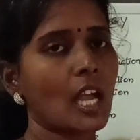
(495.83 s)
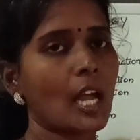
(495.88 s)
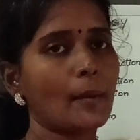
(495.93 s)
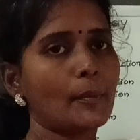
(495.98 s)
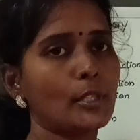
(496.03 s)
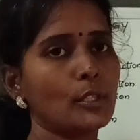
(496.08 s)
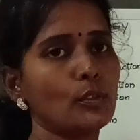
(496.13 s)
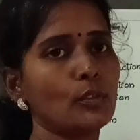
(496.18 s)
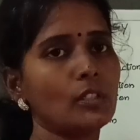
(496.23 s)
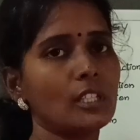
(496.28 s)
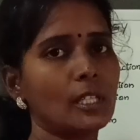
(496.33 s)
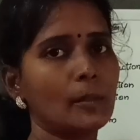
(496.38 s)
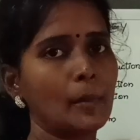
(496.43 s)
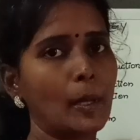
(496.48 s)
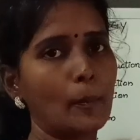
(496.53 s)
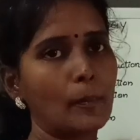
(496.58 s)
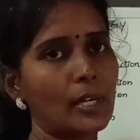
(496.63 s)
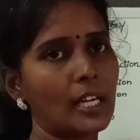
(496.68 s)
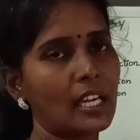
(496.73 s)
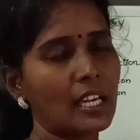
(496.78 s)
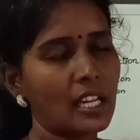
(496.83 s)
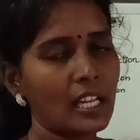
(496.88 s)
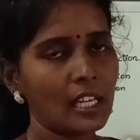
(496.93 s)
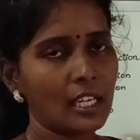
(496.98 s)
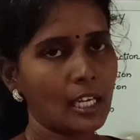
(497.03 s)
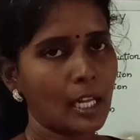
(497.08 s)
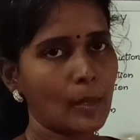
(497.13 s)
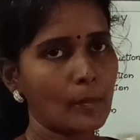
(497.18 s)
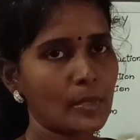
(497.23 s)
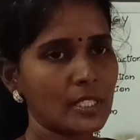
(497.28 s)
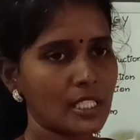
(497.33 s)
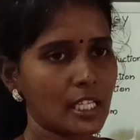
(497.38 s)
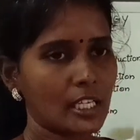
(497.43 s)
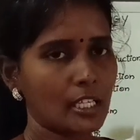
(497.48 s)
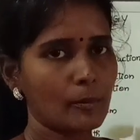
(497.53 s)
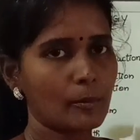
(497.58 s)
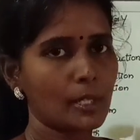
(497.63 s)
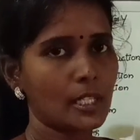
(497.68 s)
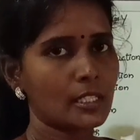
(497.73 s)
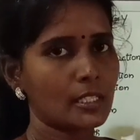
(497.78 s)
அப்படி நியூக்ளியர் மெம்ப்ரைனே இல்லாமல்
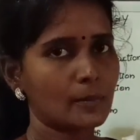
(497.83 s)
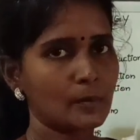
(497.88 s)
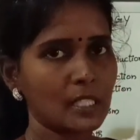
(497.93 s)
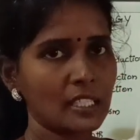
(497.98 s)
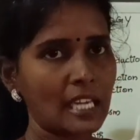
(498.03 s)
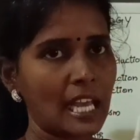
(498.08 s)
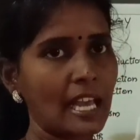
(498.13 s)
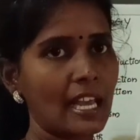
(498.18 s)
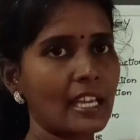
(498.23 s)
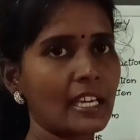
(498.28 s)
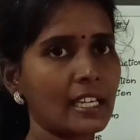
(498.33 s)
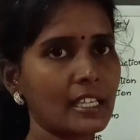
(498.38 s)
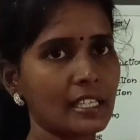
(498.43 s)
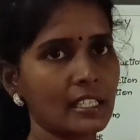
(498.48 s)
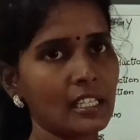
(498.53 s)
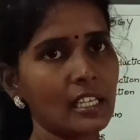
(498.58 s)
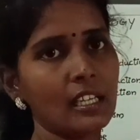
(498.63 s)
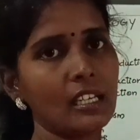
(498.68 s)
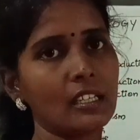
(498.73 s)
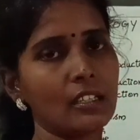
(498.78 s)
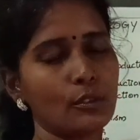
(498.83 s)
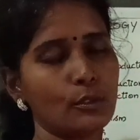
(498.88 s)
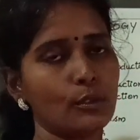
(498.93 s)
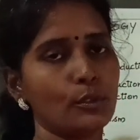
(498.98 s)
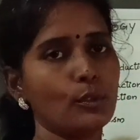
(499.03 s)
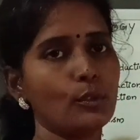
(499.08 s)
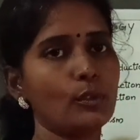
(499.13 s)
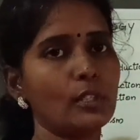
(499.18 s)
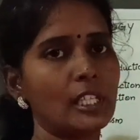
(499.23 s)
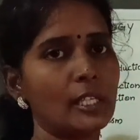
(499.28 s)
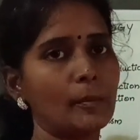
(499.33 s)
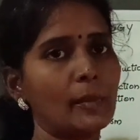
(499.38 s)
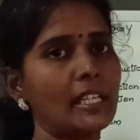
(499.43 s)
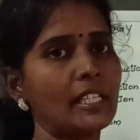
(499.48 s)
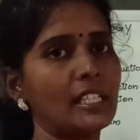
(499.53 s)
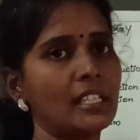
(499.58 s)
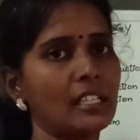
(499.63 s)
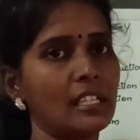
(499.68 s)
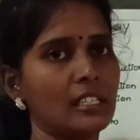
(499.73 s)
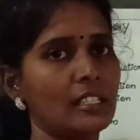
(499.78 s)
சைட்டோப்ளாசமில் நேரடியாக ஒரு நியூக்ளியர்
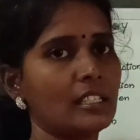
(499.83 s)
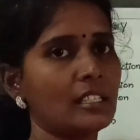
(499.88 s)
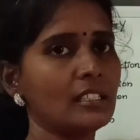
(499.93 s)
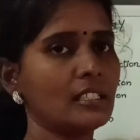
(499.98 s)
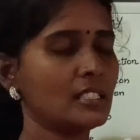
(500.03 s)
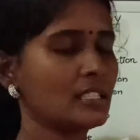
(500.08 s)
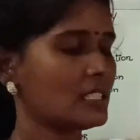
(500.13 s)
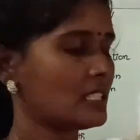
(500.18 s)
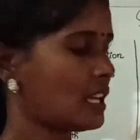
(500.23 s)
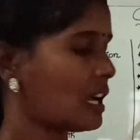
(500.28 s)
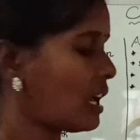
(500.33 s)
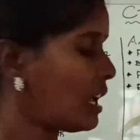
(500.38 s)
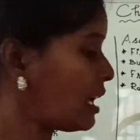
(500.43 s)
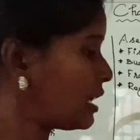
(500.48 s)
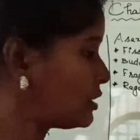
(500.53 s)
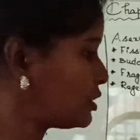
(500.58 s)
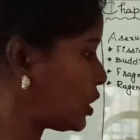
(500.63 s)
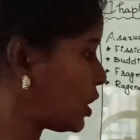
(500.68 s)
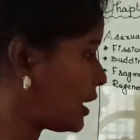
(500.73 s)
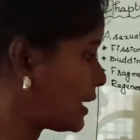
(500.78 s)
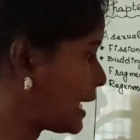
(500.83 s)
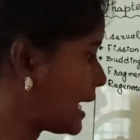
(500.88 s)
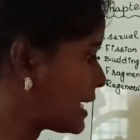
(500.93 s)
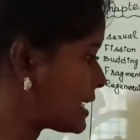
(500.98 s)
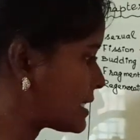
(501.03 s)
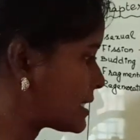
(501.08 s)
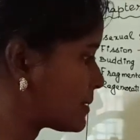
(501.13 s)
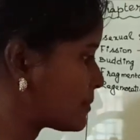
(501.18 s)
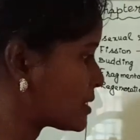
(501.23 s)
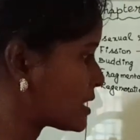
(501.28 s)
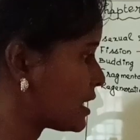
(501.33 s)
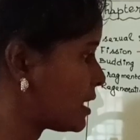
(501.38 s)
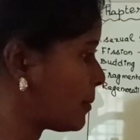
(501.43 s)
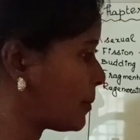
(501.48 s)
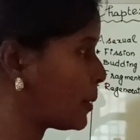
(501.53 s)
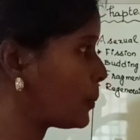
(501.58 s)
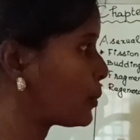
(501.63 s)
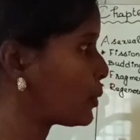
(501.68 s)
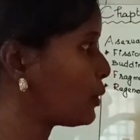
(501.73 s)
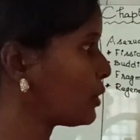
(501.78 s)
மெட்டீரியல் இருந்துச்சுன்னா அந்த ஆர்கானிசம்ஸ்லாம்
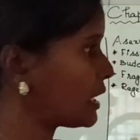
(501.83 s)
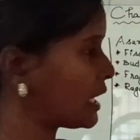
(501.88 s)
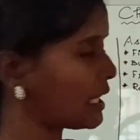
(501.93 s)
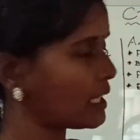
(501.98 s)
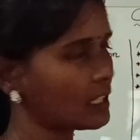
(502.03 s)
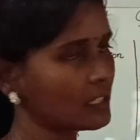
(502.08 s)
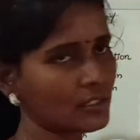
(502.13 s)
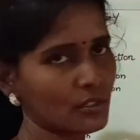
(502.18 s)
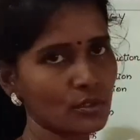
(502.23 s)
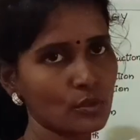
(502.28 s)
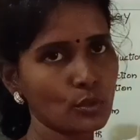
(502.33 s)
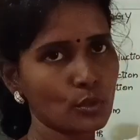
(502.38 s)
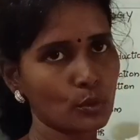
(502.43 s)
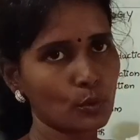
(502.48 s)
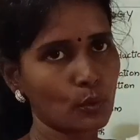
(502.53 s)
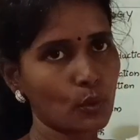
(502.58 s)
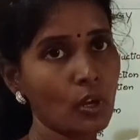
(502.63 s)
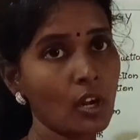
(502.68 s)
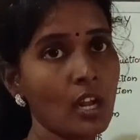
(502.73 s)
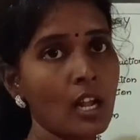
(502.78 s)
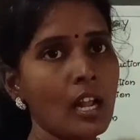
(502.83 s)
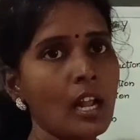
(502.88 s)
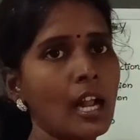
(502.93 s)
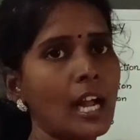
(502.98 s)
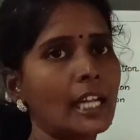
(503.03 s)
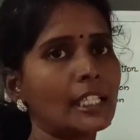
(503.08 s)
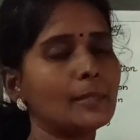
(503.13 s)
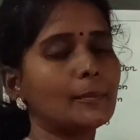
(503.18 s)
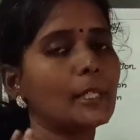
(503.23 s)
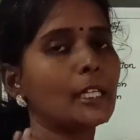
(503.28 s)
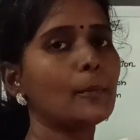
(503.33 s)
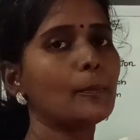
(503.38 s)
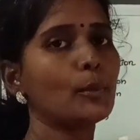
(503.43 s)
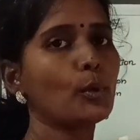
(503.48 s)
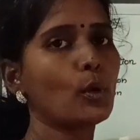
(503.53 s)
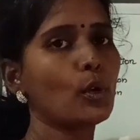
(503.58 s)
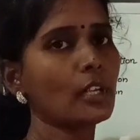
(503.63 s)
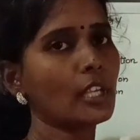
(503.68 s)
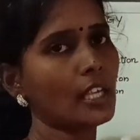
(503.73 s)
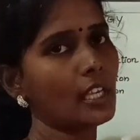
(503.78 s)
நம்ம ப்ரோகேரியாட்ஸ்னு சொல்லுவோம் அந்த மாதிரி
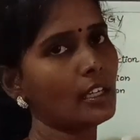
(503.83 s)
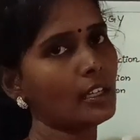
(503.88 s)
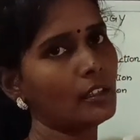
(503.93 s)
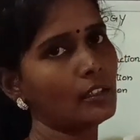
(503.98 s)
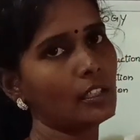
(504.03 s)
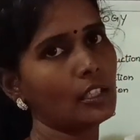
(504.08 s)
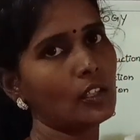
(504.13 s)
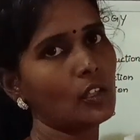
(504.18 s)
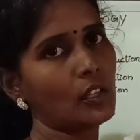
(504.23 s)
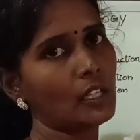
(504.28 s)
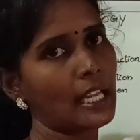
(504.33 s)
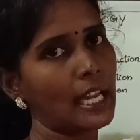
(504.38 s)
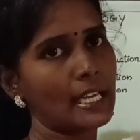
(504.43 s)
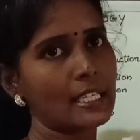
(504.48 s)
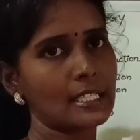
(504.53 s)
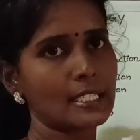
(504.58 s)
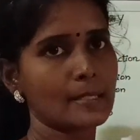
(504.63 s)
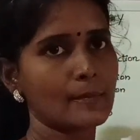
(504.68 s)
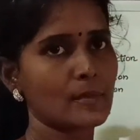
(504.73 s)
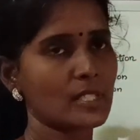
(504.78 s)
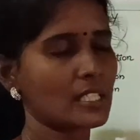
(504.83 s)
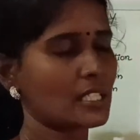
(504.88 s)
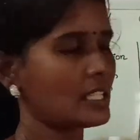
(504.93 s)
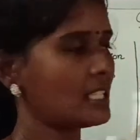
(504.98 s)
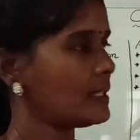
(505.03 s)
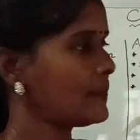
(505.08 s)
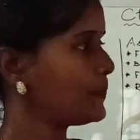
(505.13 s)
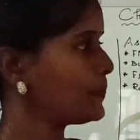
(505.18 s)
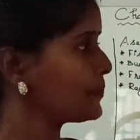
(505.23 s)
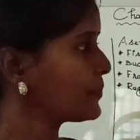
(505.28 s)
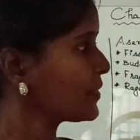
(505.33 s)
ப்ரோ கேரியாட்டிக் ஆர்கானிசம்ஸில்